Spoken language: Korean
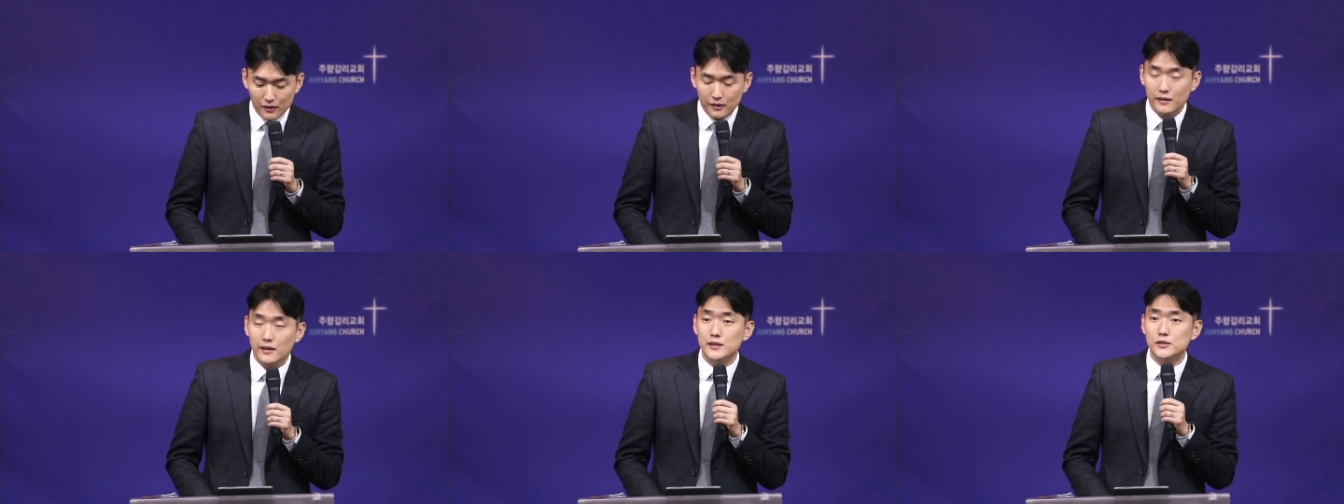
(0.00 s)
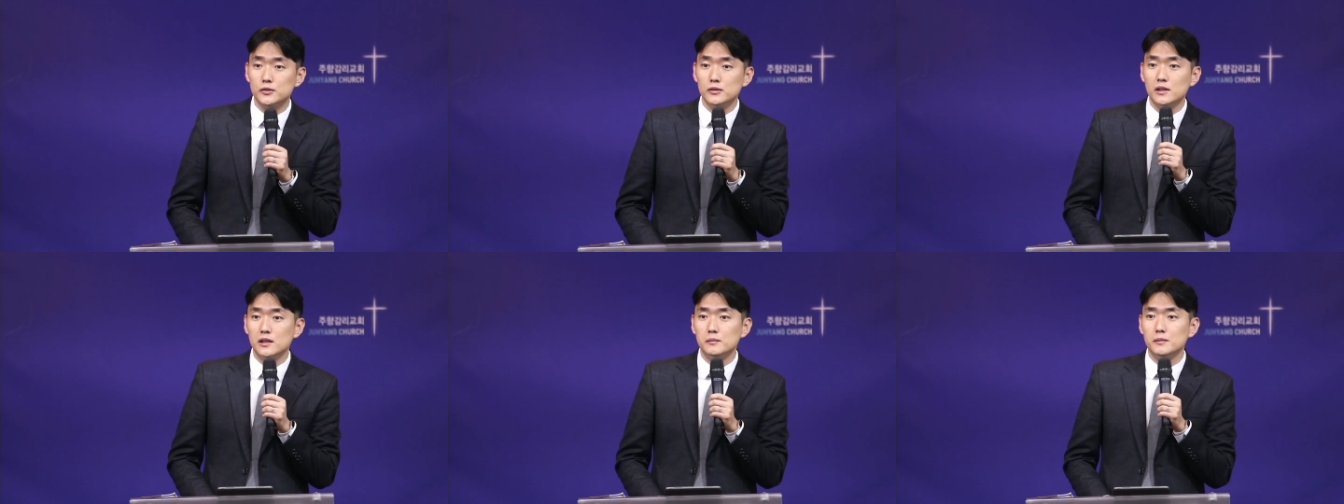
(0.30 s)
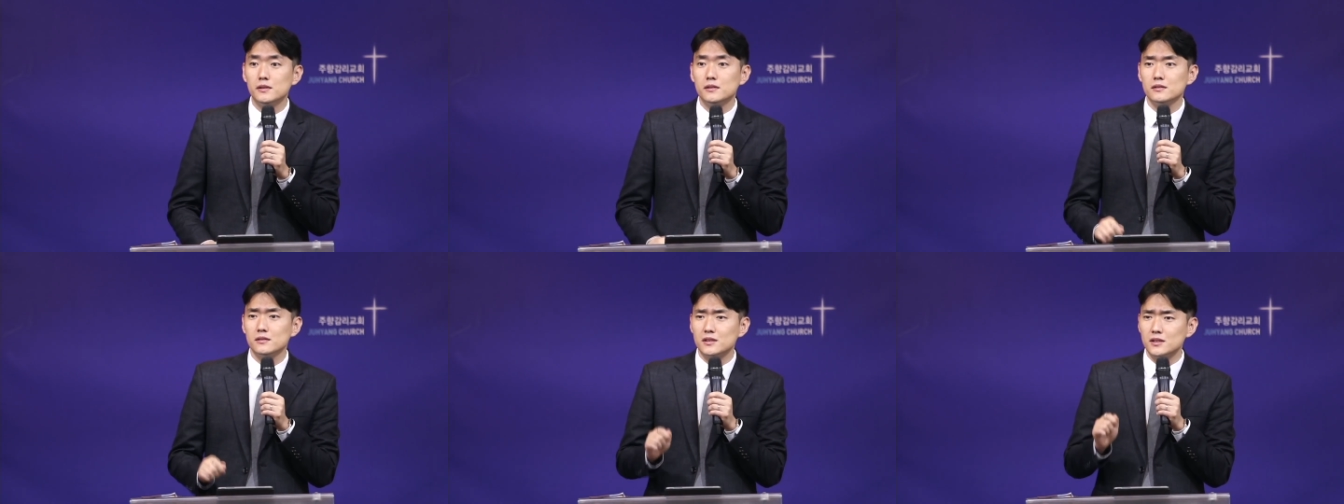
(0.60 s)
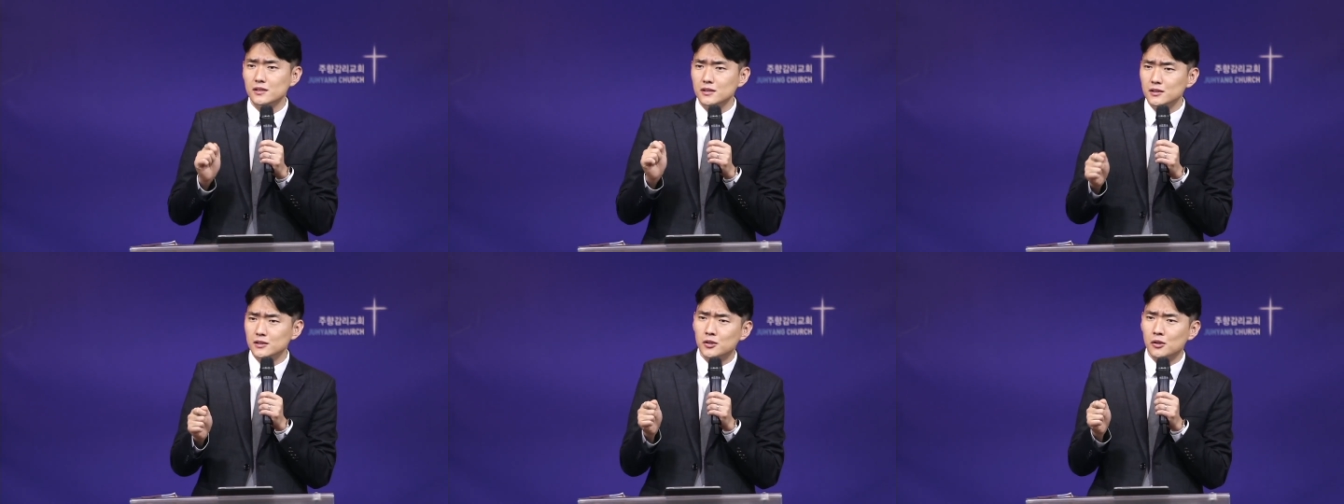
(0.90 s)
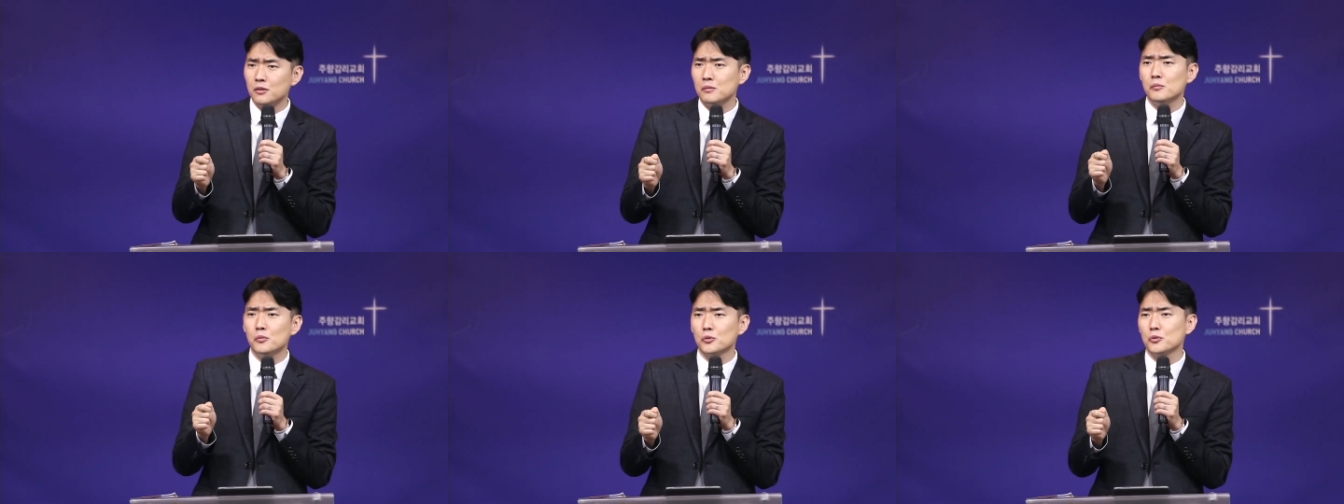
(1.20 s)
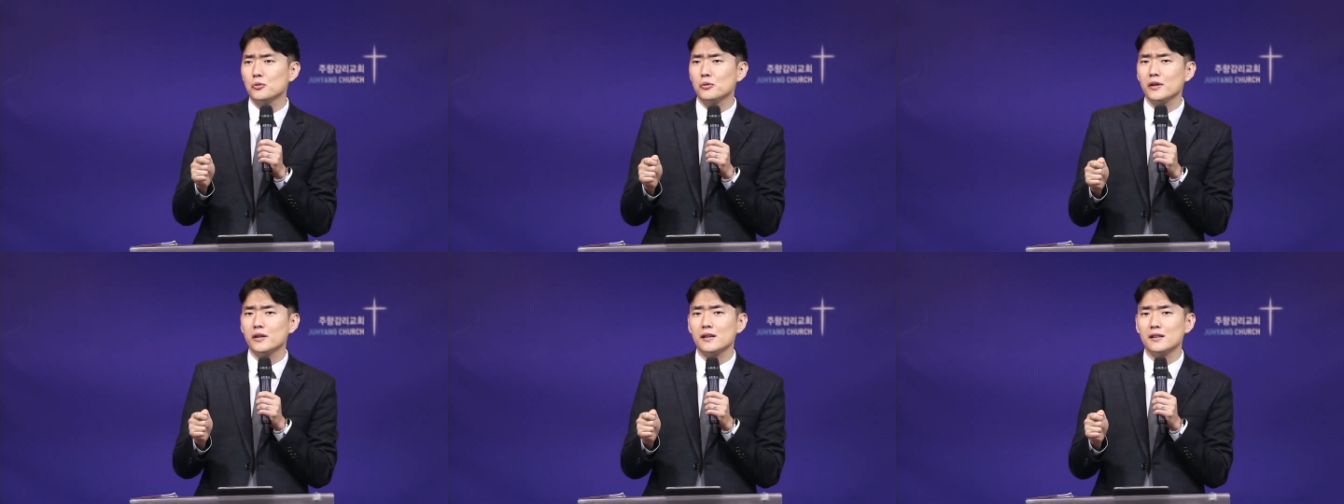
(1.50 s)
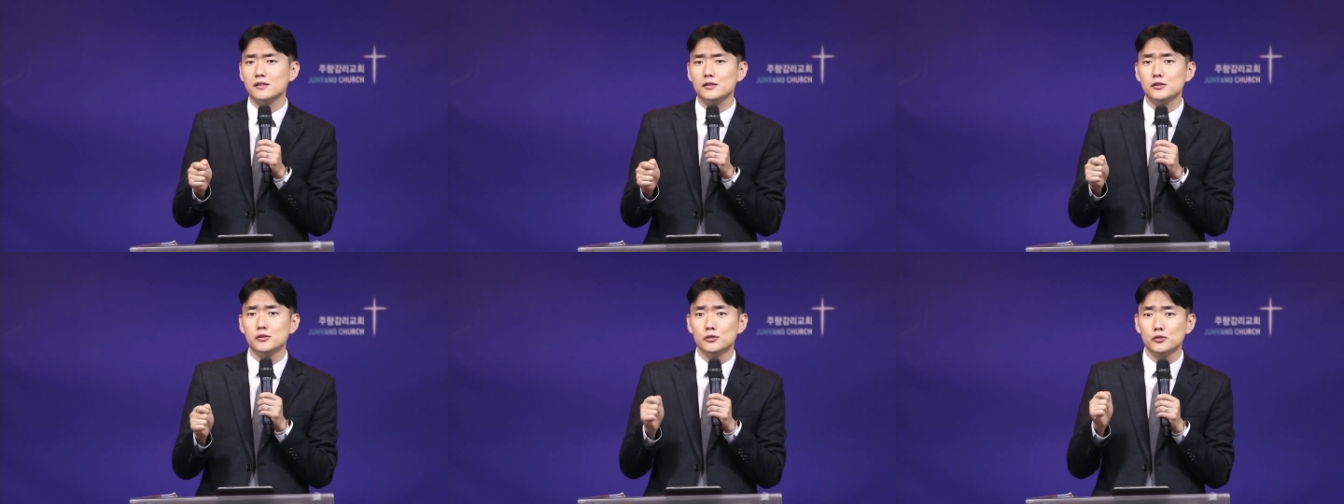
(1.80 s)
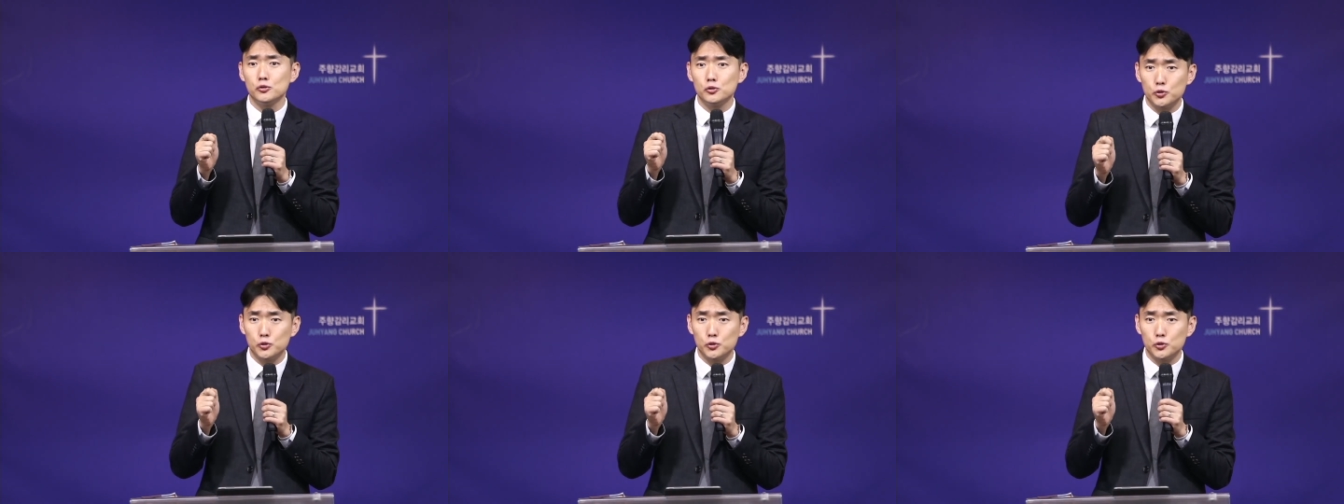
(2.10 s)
예수님은 신성모독이라는